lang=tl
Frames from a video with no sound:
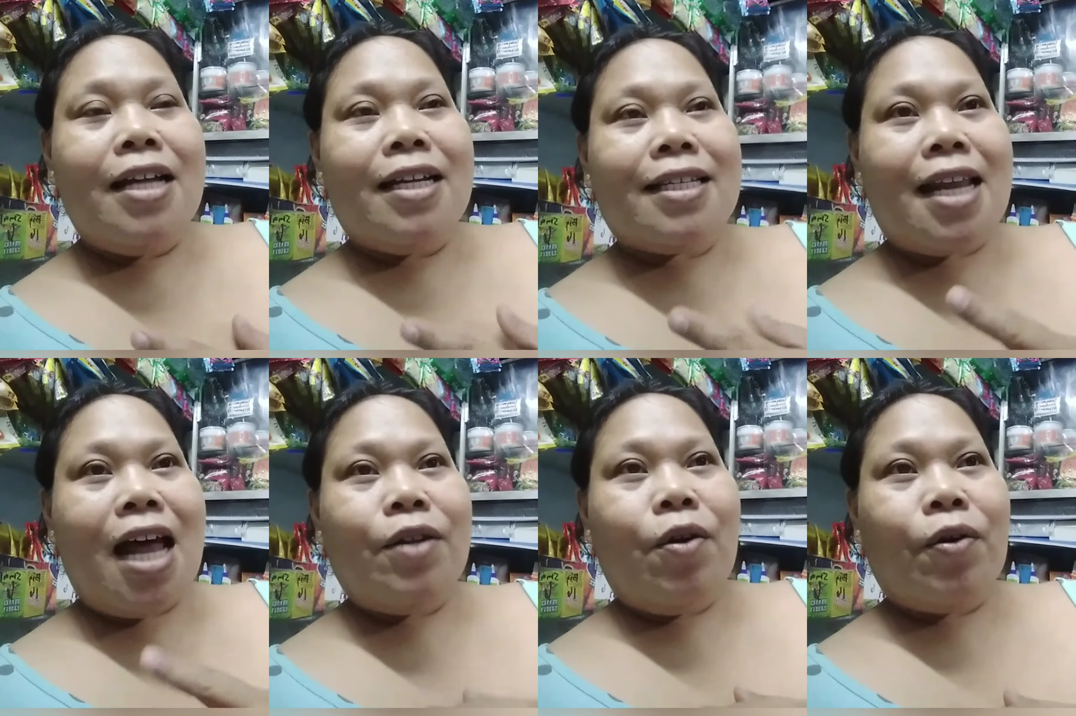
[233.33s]

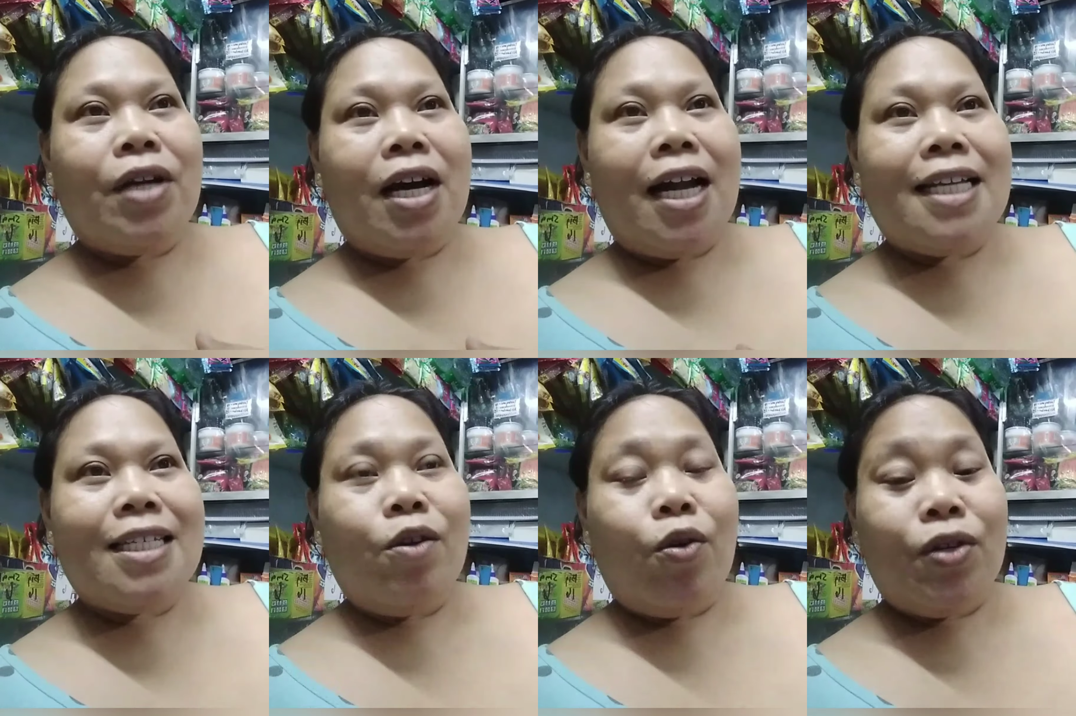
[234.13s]
Nagsarado ako ng alas
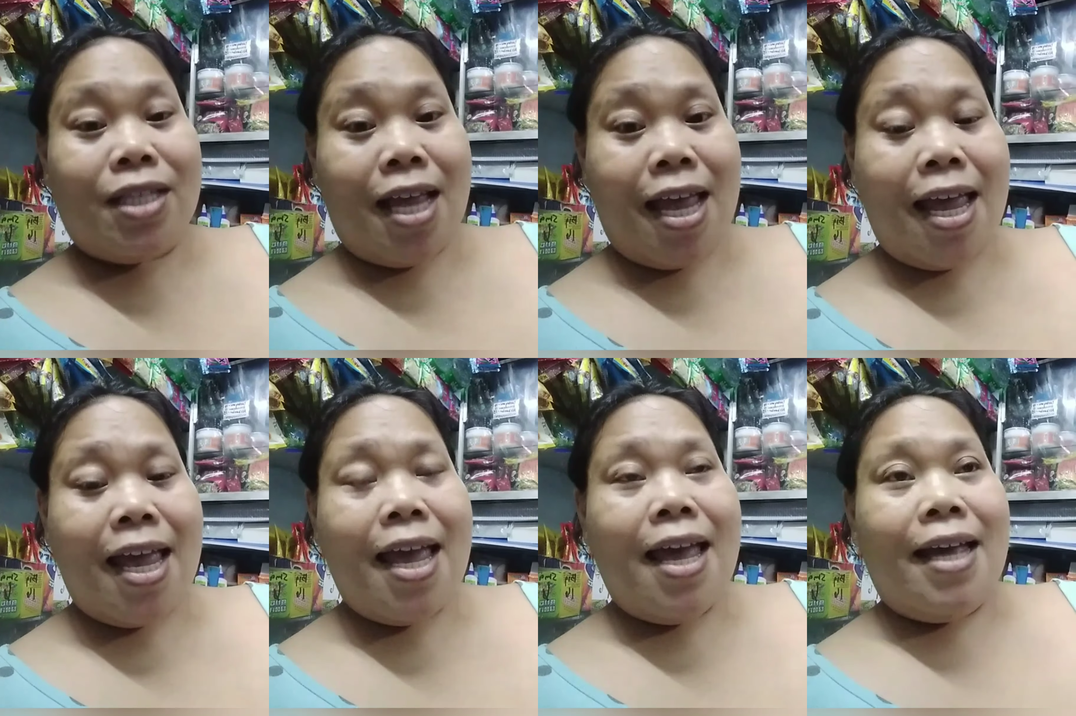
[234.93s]
12
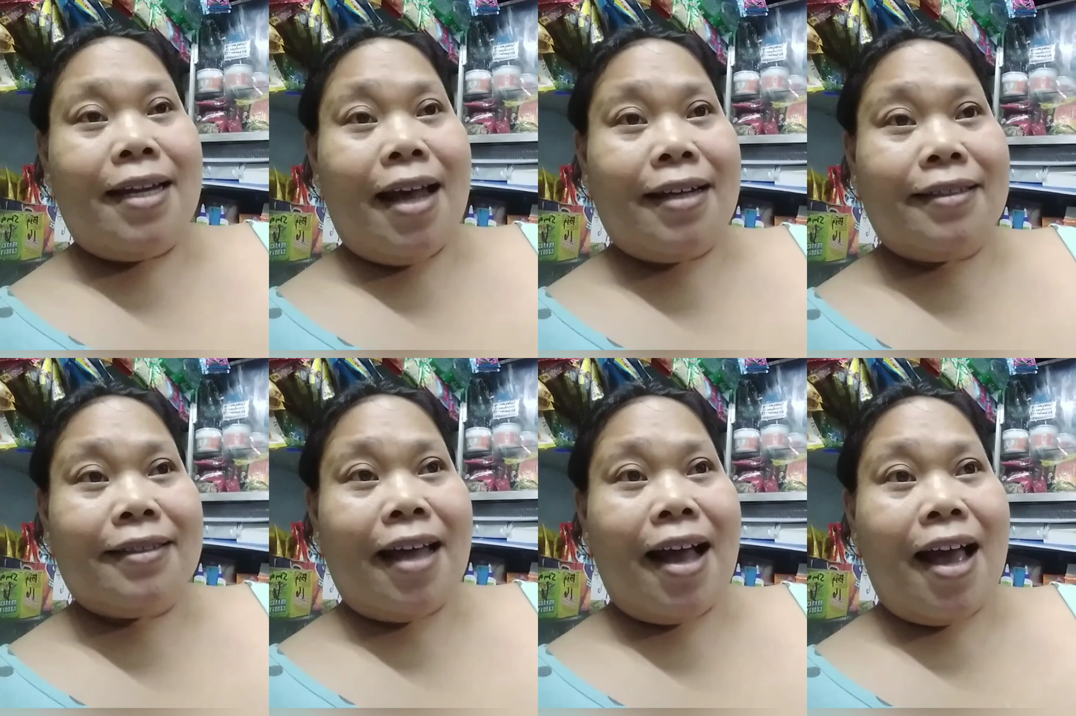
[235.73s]
ng
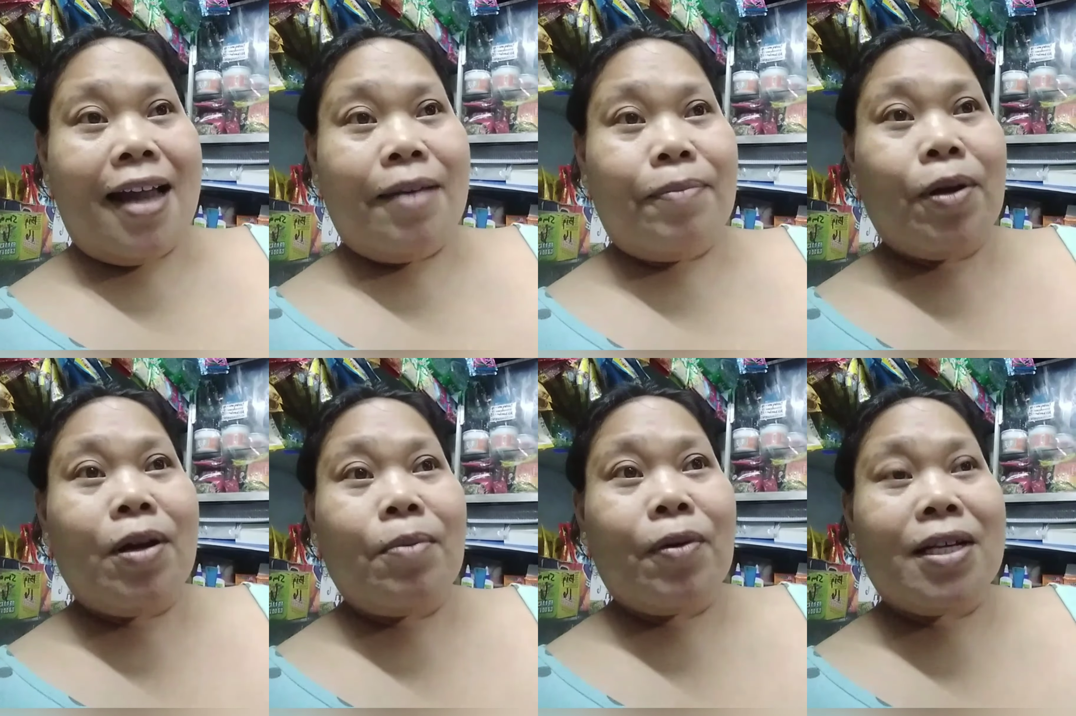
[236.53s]
tanghali. Pero
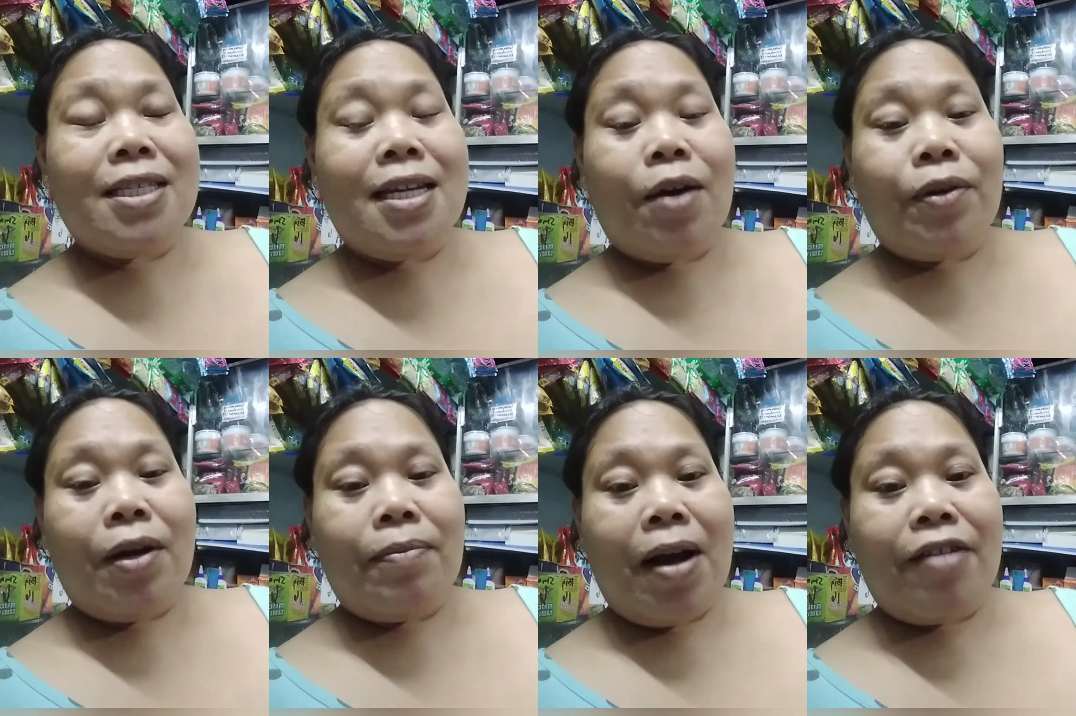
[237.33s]
nagbukas din ako
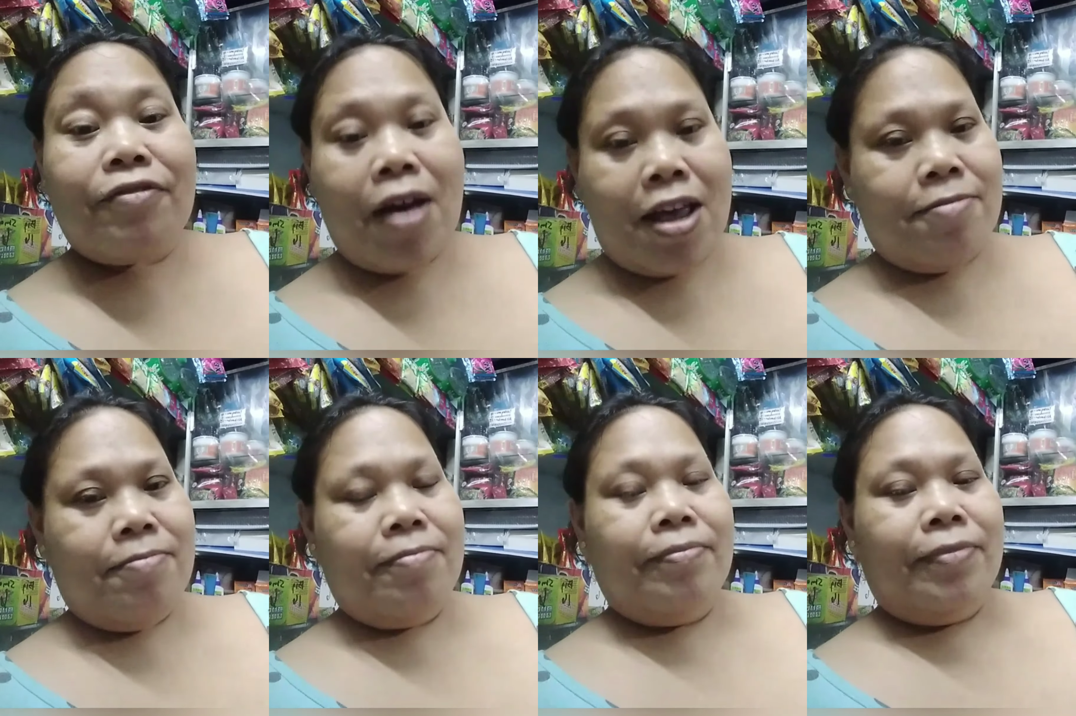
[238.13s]
ng mga
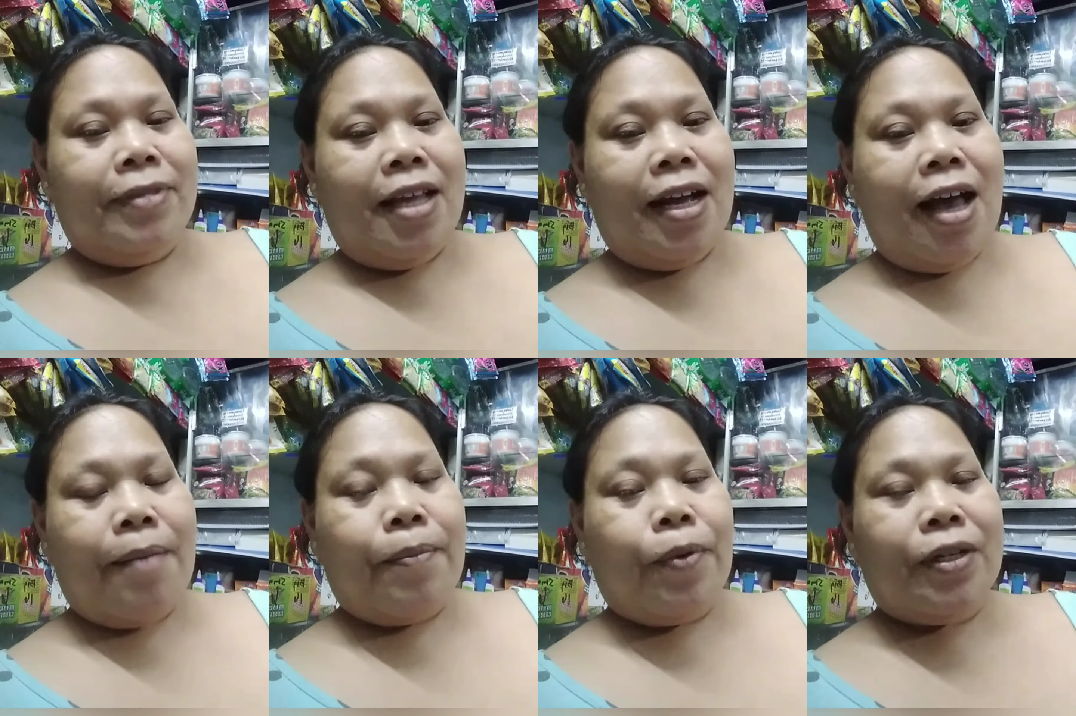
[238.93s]
5 ng hapon.